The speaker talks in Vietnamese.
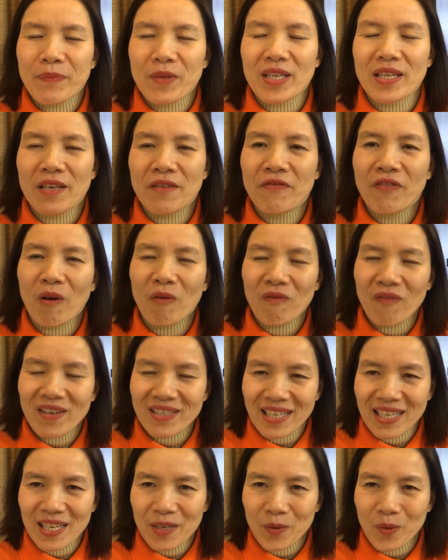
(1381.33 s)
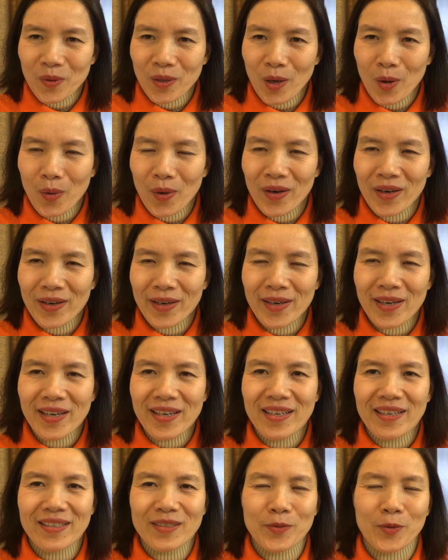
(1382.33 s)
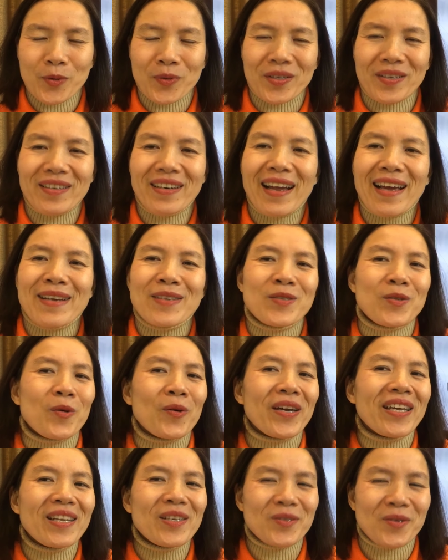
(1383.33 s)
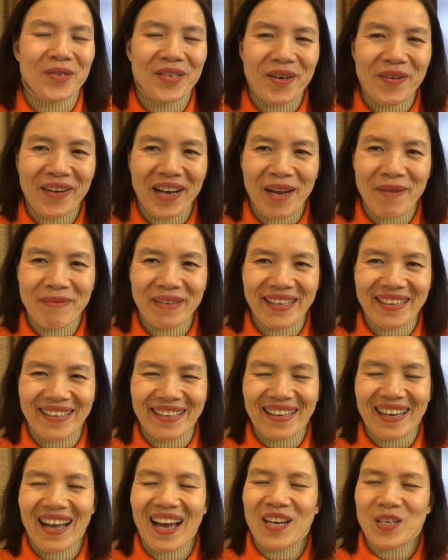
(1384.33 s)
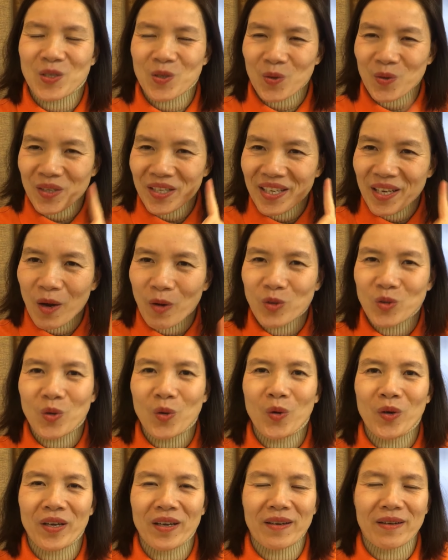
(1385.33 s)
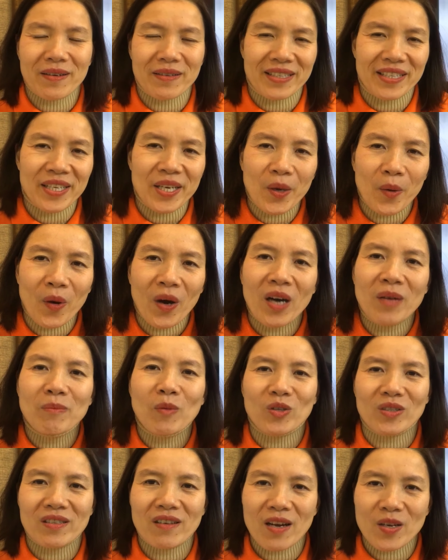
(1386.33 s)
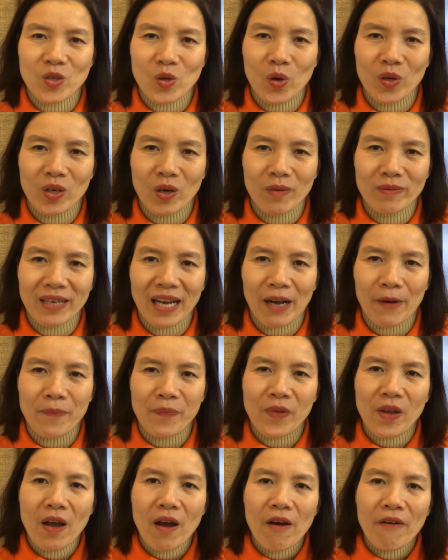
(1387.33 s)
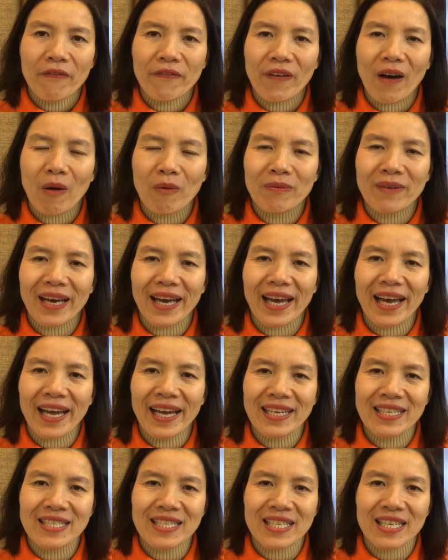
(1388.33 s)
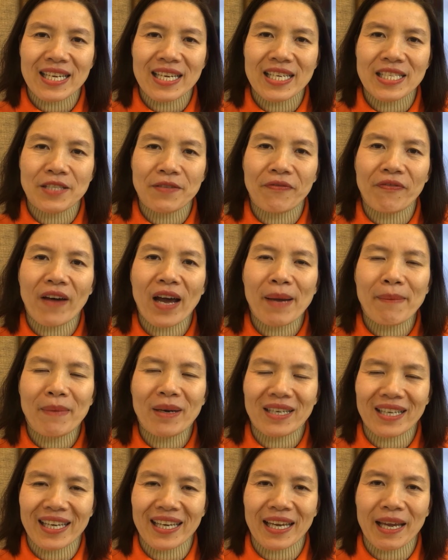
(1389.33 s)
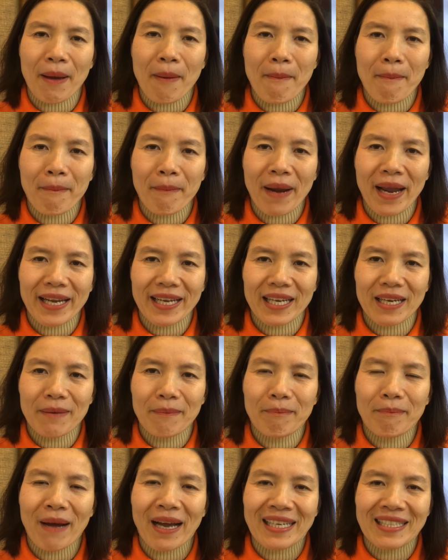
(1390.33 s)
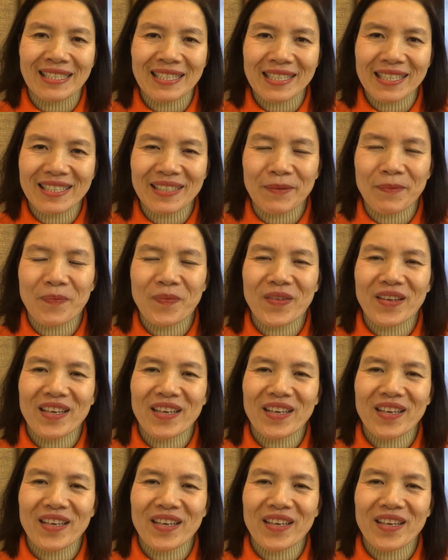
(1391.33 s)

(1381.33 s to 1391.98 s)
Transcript: thế thì phong và gia đình của cậu ấy chủ ngữ này số ít hay số nhiều các em nhỉ à số nhiều rồi nhiều hơn một người rồi đúng không nào phong and his family make bánh trưng